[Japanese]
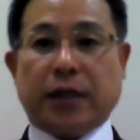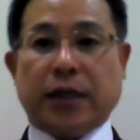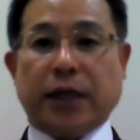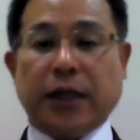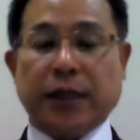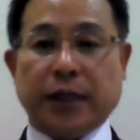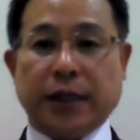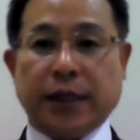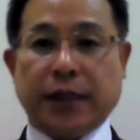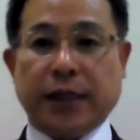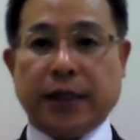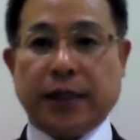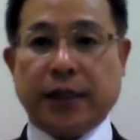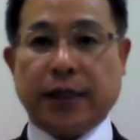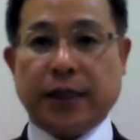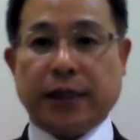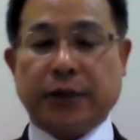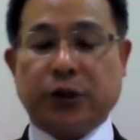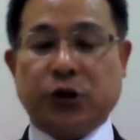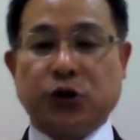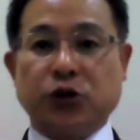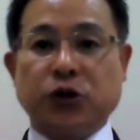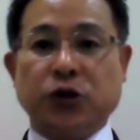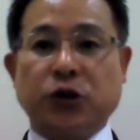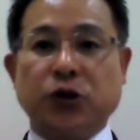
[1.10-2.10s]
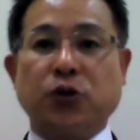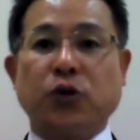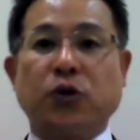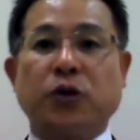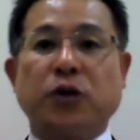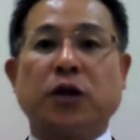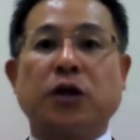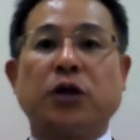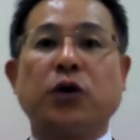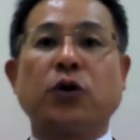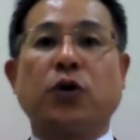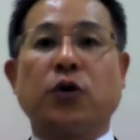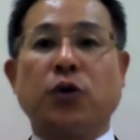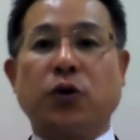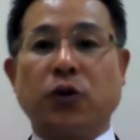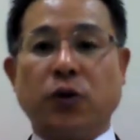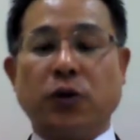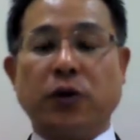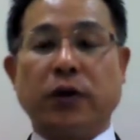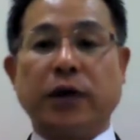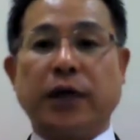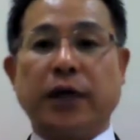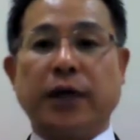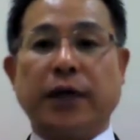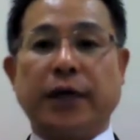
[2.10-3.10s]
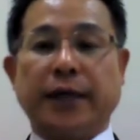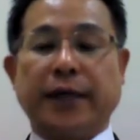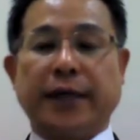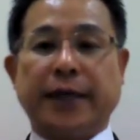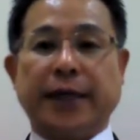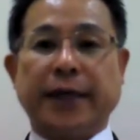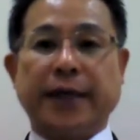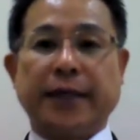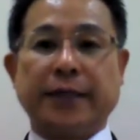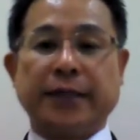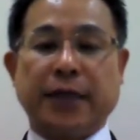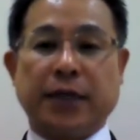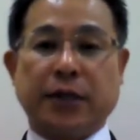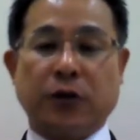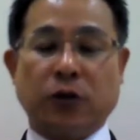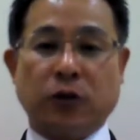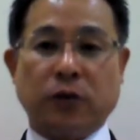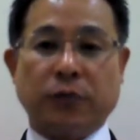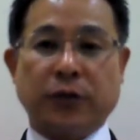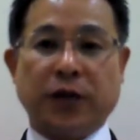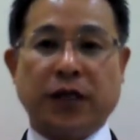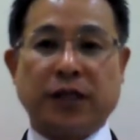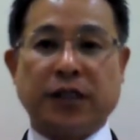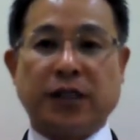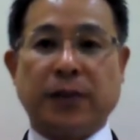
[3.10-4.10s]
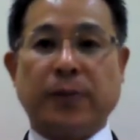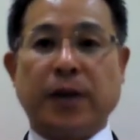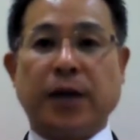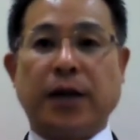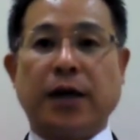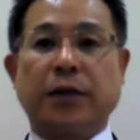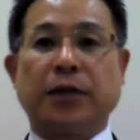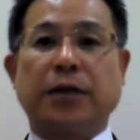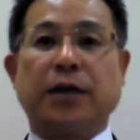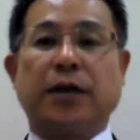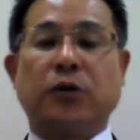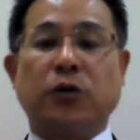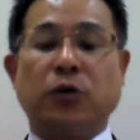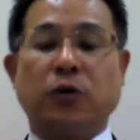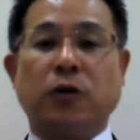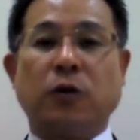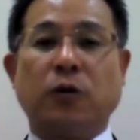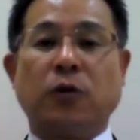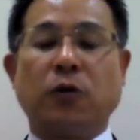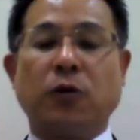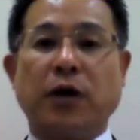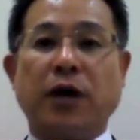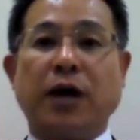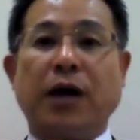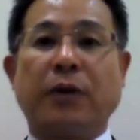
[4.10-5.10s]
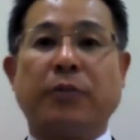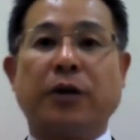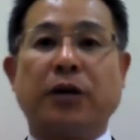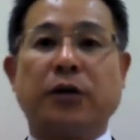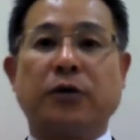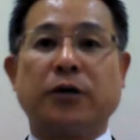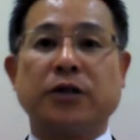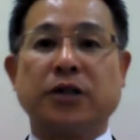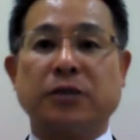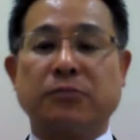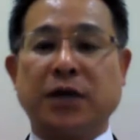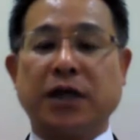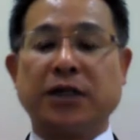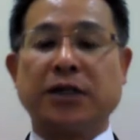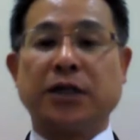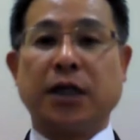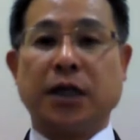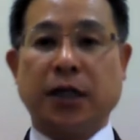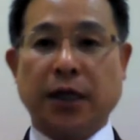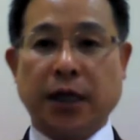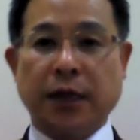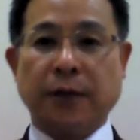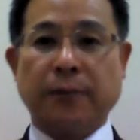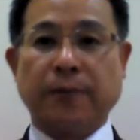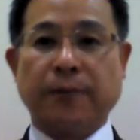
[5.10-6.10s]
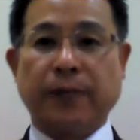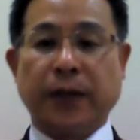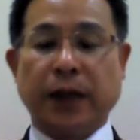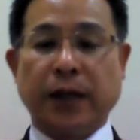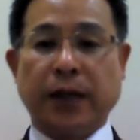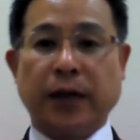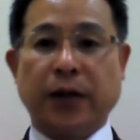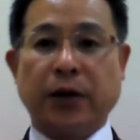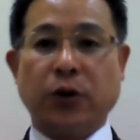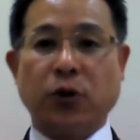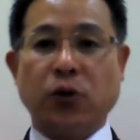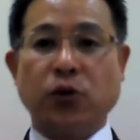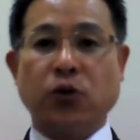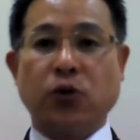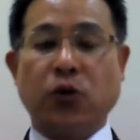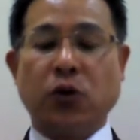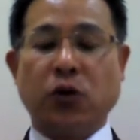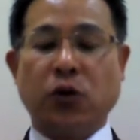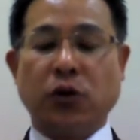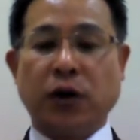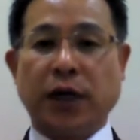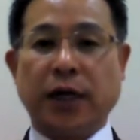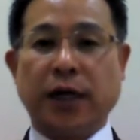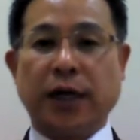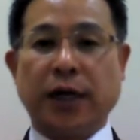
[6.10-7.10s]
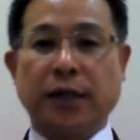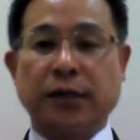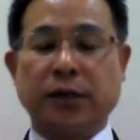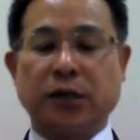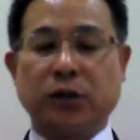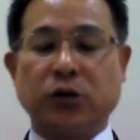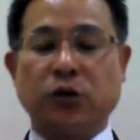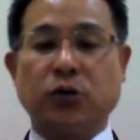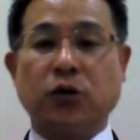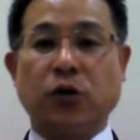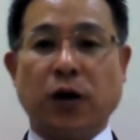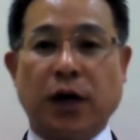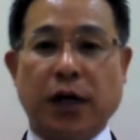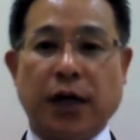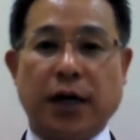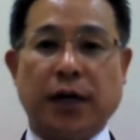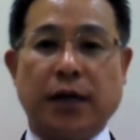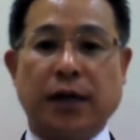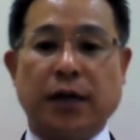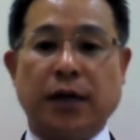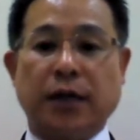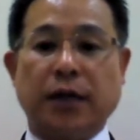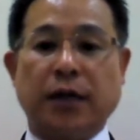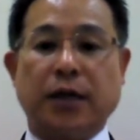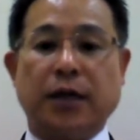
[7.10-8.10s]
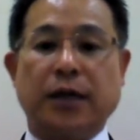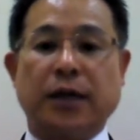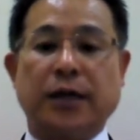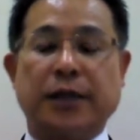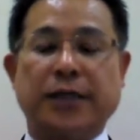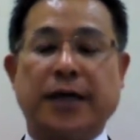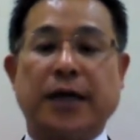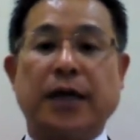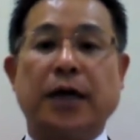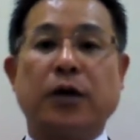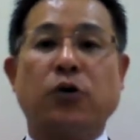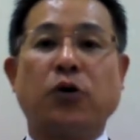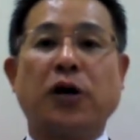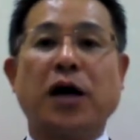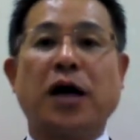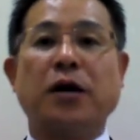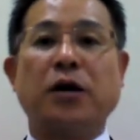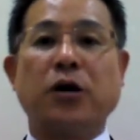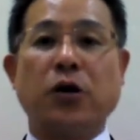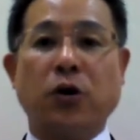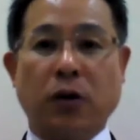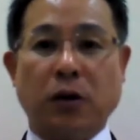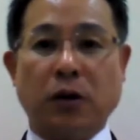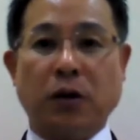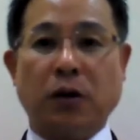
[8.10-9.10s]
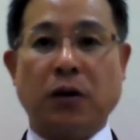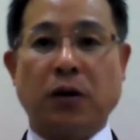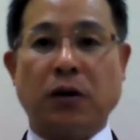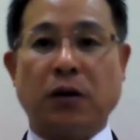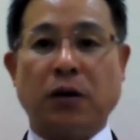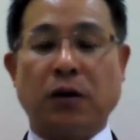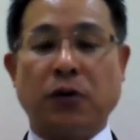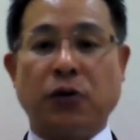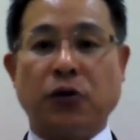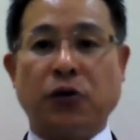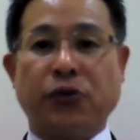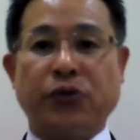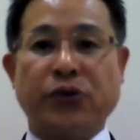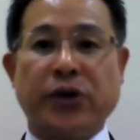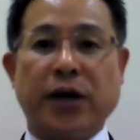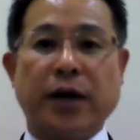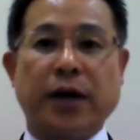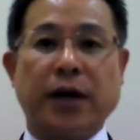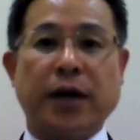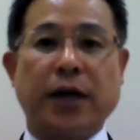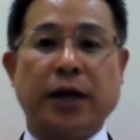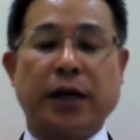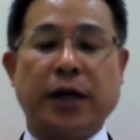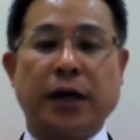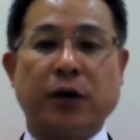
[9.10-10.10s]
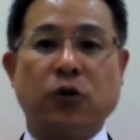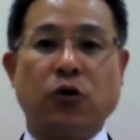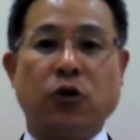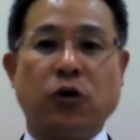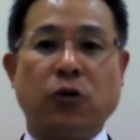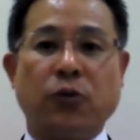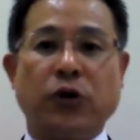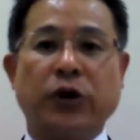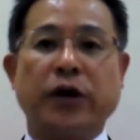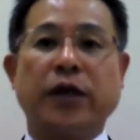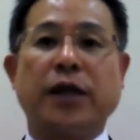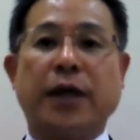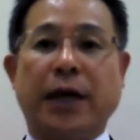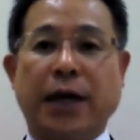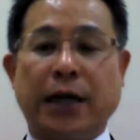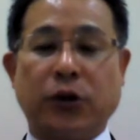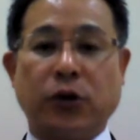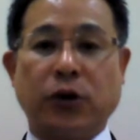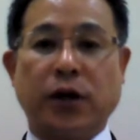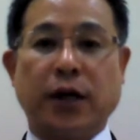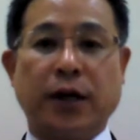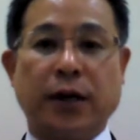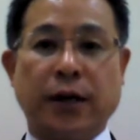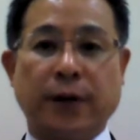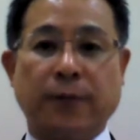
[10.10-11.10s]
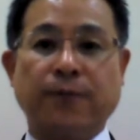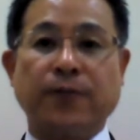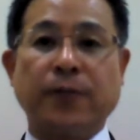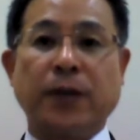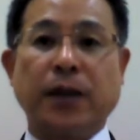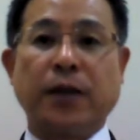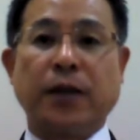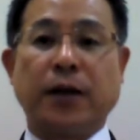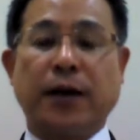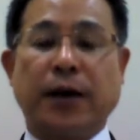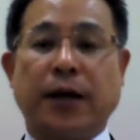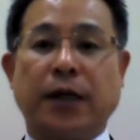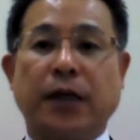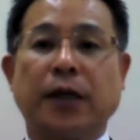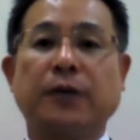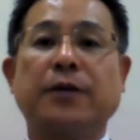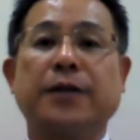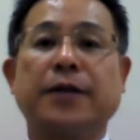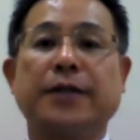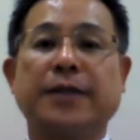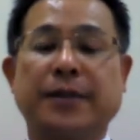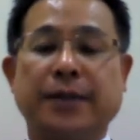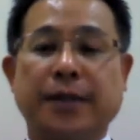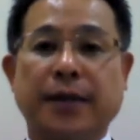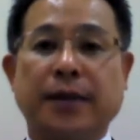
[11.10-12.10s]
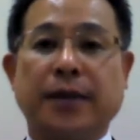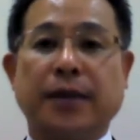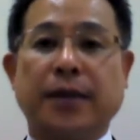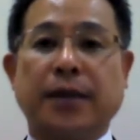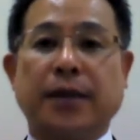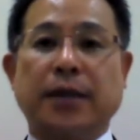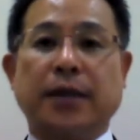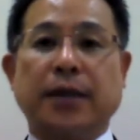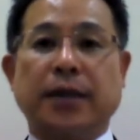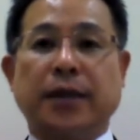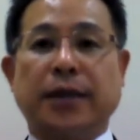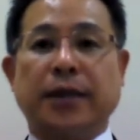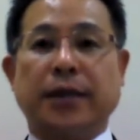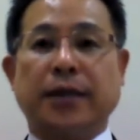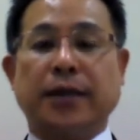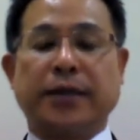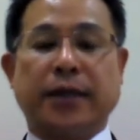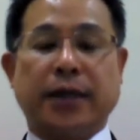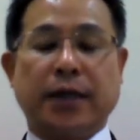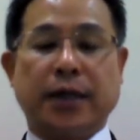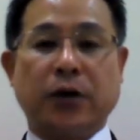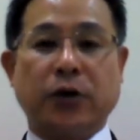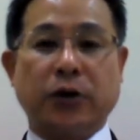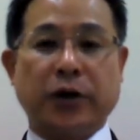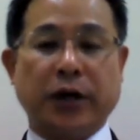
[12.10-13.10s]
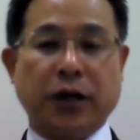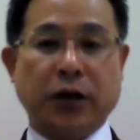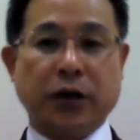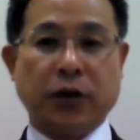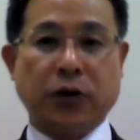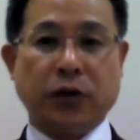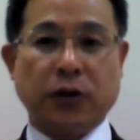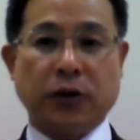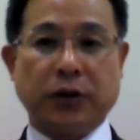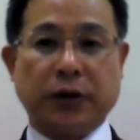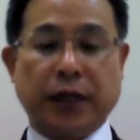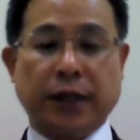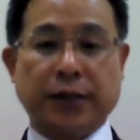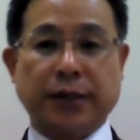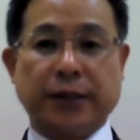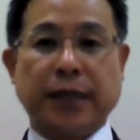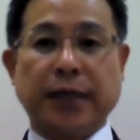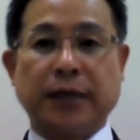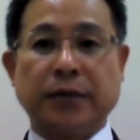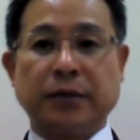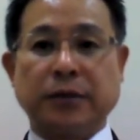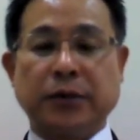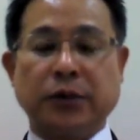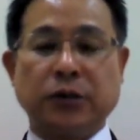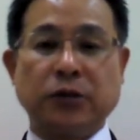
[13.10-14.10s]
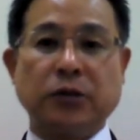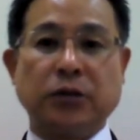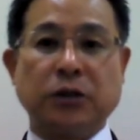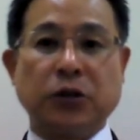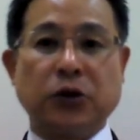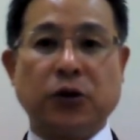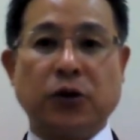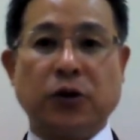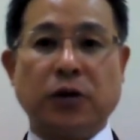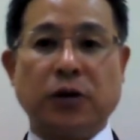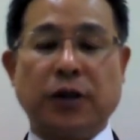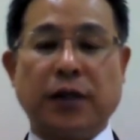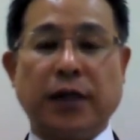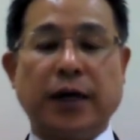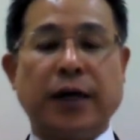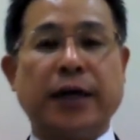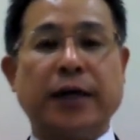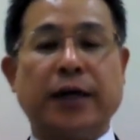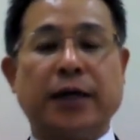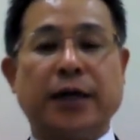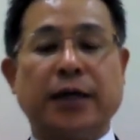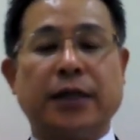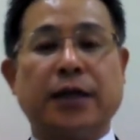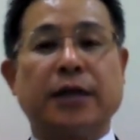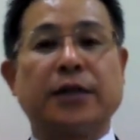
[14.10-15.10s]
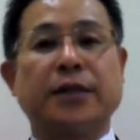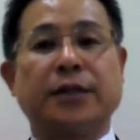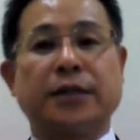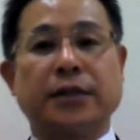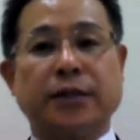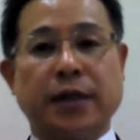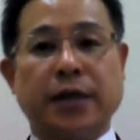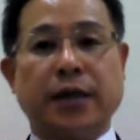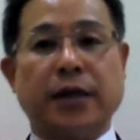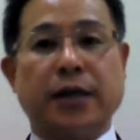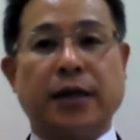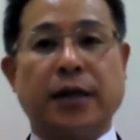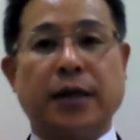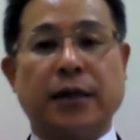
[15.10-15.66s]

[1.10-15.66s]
はい、中小企業の経営者の皆様方のお悩みとしましてね、よくお伺いするのが、社会保険料の負担が結構重いなとか、あるいはですね、社会保険料をたくさんずっと長い間ですね、